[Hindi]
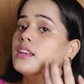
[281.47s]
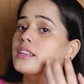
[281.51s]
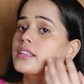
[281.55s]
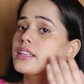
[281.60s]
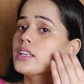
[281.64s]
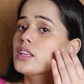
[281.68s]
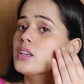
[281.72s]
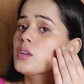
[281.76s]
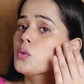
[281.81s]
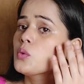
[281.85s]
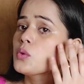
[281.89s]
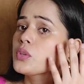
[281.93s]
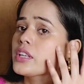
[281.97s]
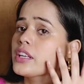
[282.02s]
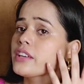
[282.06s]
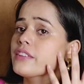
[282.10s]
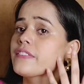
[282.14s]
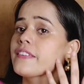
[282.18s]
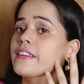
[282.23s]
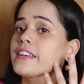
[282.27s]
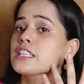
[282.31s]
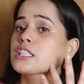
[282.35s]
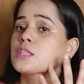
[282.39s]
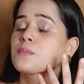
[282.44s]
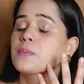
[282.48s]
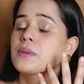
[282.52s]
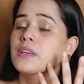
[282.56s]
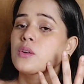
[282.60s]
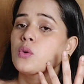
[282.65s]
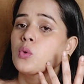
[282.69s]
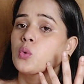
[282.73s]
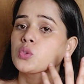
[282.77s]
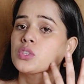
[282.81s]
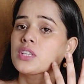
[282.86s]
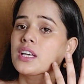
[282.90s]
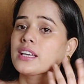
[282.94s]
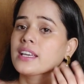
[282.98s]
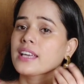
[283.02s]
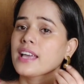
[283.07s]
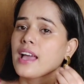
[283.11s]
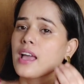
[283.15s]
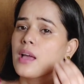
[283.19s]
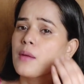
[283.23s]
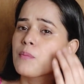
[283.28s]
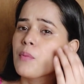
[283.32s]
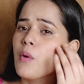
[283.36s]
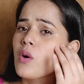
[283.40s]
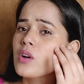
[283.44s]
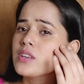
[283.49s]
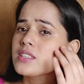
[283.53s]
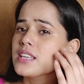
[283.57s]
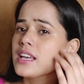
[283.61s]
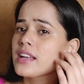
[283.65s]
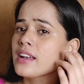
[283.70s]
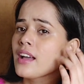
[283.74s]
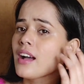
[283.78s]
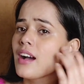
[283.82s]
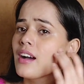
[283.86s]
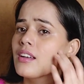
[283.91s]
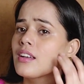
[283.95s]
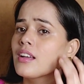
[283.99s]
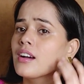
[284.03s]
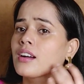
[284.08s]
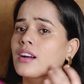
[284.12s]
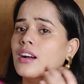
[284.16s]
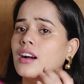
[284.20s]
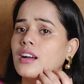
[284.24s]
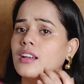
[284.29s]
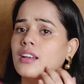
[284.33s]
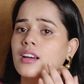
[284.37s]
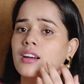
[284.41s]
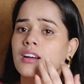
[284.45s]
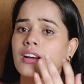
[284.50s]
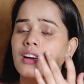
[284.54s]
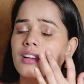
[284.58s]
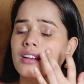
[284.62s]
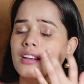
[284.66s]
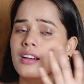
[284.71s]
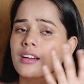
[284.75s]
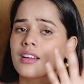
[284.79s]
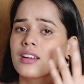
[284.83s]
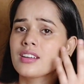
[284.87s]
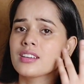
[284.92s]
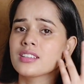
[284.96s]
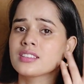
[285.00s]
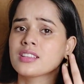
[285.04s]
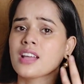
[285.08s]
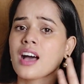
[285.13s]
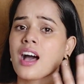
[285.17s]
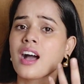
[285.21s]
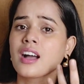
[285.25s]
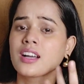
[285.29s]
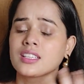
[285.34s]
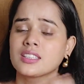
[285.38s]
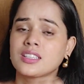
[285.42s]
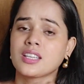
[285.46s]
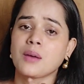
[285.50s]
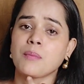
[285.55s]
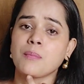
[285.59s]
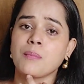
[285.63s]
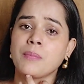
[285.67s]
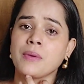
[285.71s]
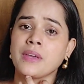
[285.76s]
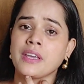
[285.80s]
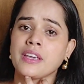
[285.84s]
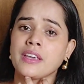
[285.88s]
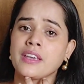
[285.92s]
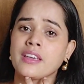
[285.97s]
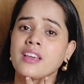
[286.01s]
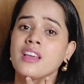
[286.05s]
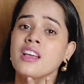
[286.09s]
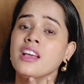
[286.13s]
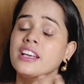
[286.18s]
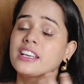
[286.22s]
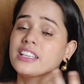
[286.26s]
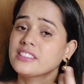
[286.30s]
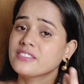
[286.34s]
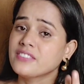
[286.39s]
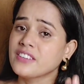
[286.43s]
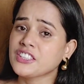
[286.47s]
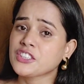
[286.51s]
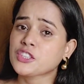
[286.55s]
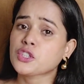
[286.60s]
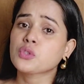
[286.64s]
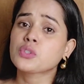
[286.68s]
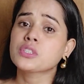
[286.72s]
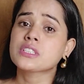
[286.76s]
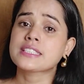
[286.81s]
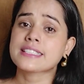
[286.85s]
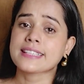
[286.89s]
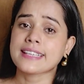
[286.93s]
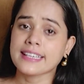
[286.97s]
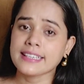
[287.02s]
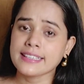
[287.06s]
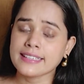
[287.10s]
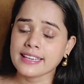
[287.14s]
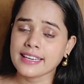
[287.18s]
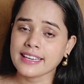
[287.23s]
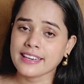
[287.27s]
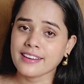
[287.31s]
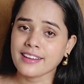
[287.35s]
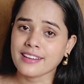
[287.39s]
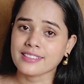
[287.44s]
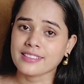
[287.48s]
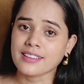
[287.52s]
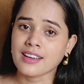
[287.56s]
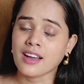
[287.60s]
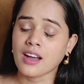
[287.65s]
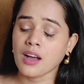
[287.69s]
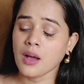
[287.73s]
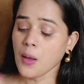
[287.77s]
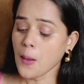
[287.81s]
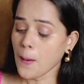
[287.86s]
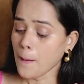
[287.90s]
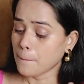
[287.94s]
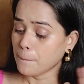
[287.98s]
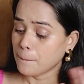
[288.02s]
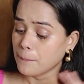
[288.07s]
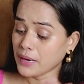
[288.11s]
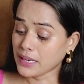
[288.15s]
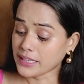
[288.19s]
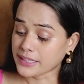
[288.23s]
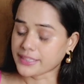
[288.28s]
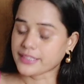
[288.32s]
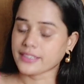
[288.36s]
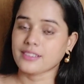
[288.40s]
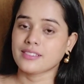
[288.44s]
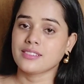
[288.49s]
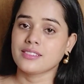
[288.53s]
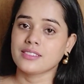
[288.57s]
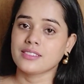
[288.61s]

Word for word: कि उनके फेस पे होता क्या है बहुत सारे अलग अलग अलग अलग दाग धब्बे इवेंट ऑन स्किन नहीं रहता बट